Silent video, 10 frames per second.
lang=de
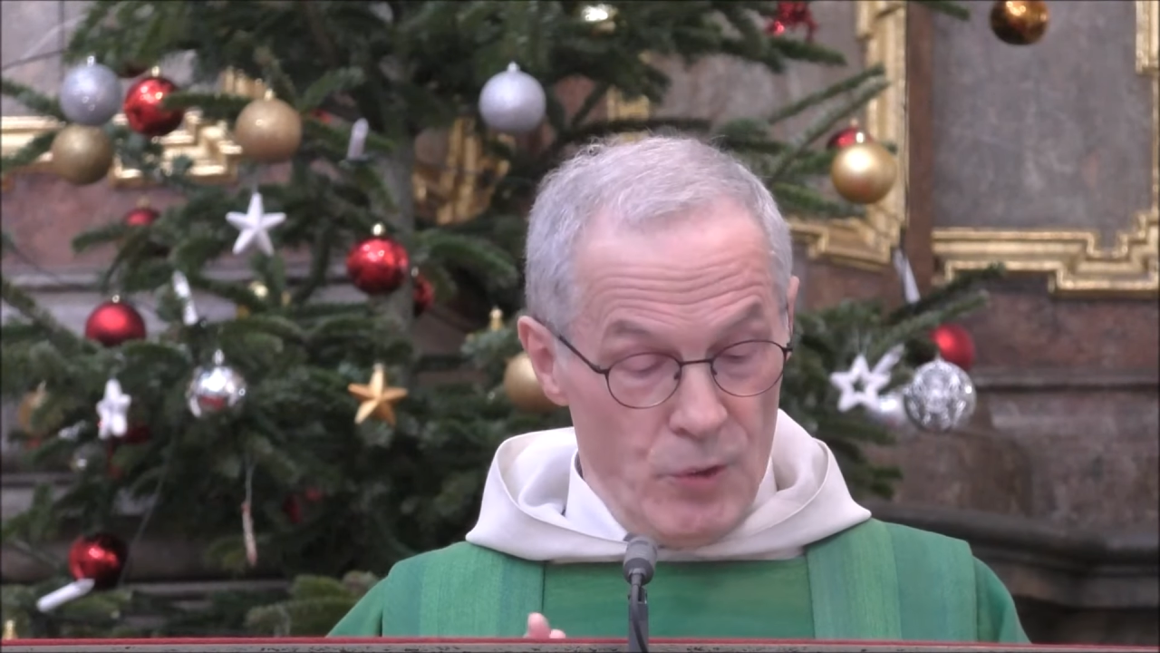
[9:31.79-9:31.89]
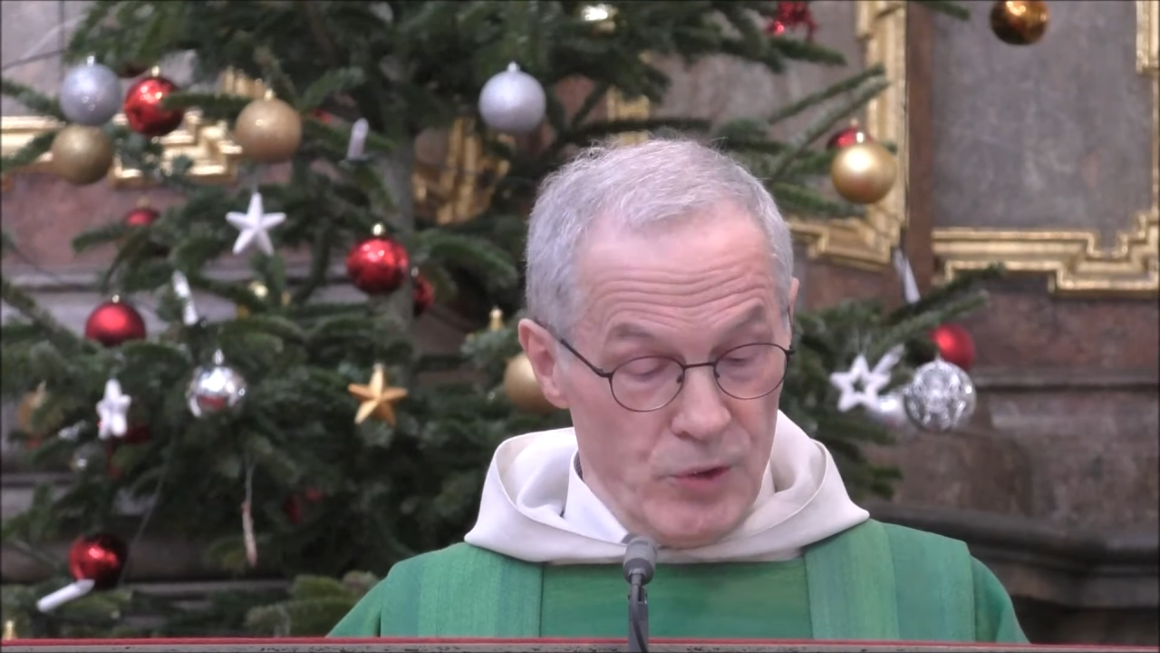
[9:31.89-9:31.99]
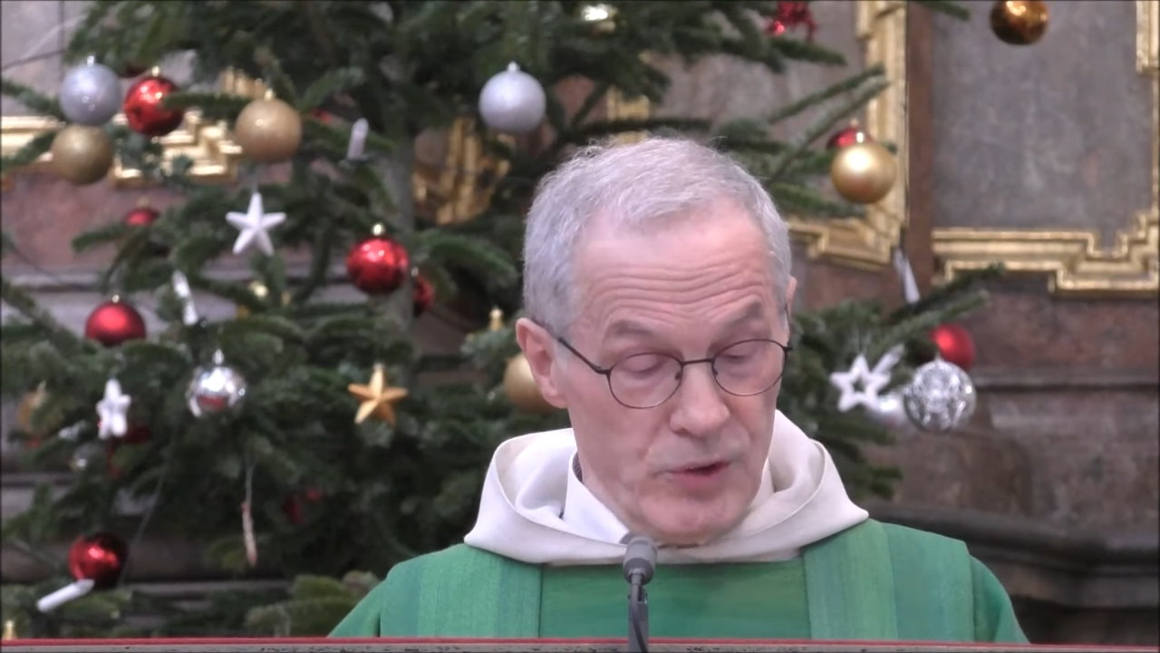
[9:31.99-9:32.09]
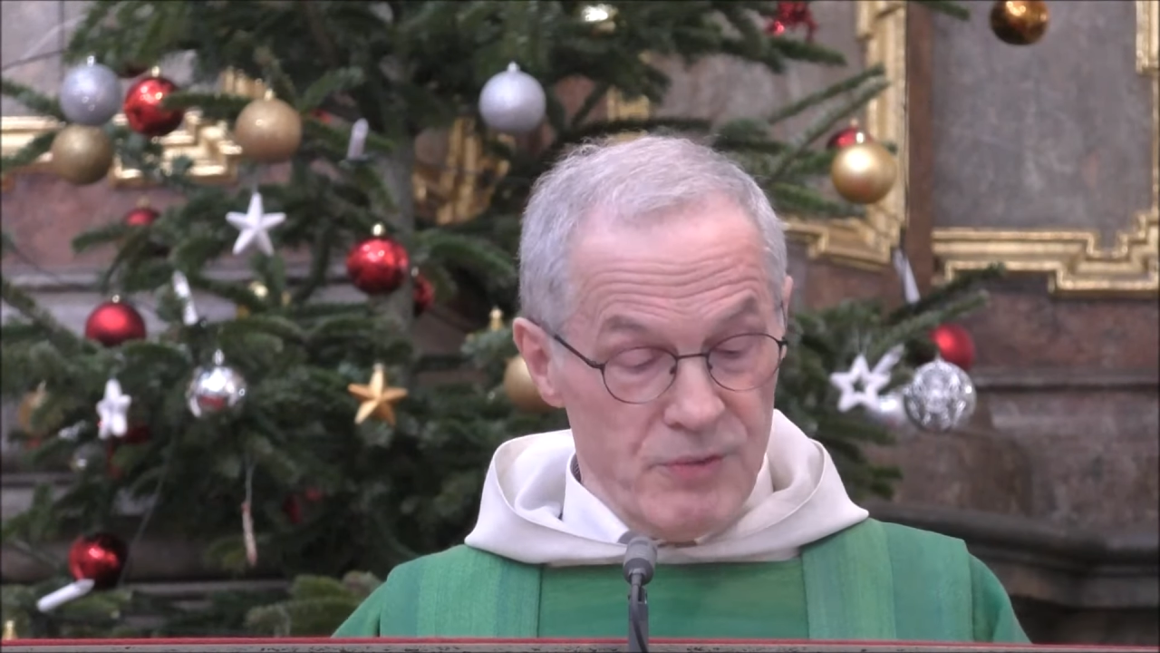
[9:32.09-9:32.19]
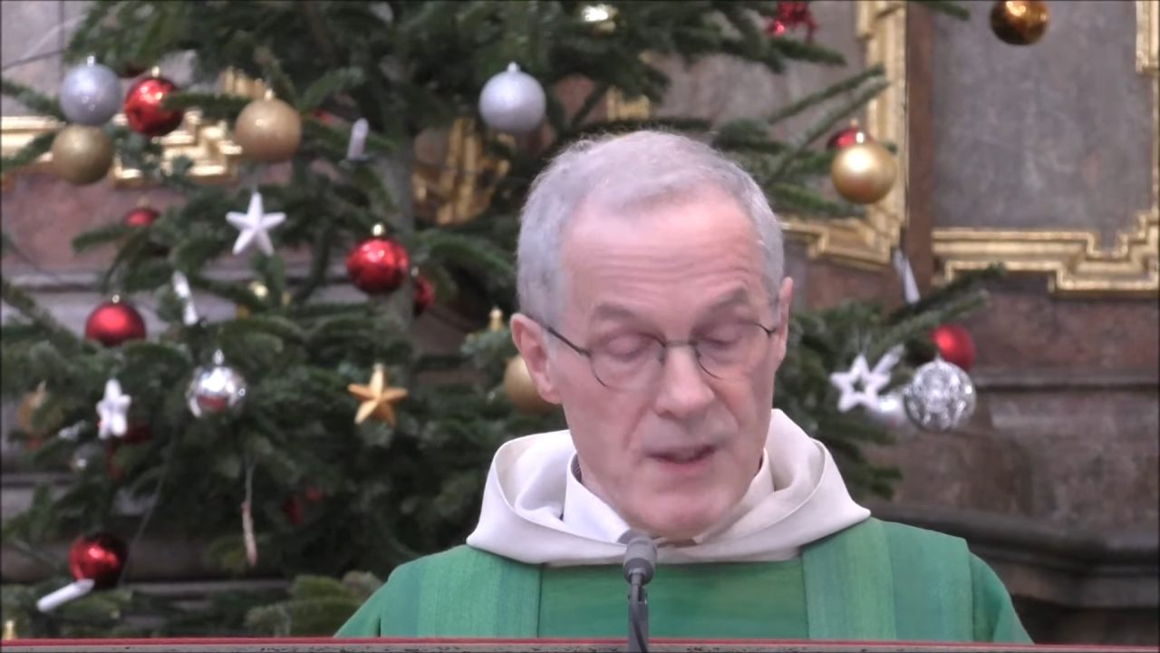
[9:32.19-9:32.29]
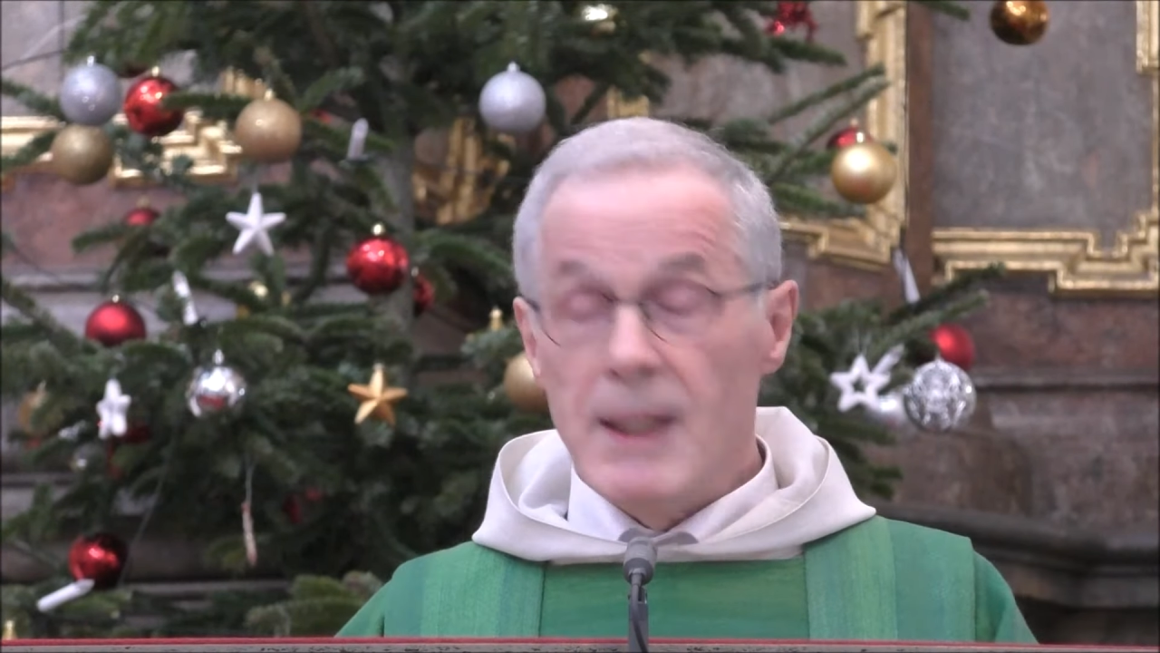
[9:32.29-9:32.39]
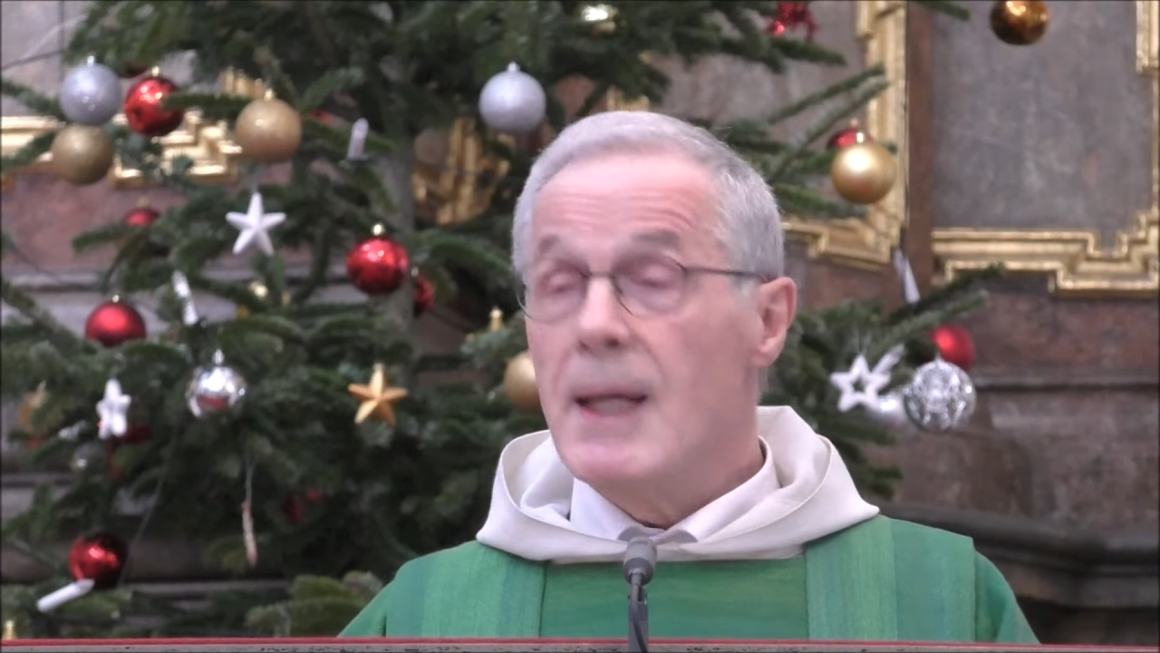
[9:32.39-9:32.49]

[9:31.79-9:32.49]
Und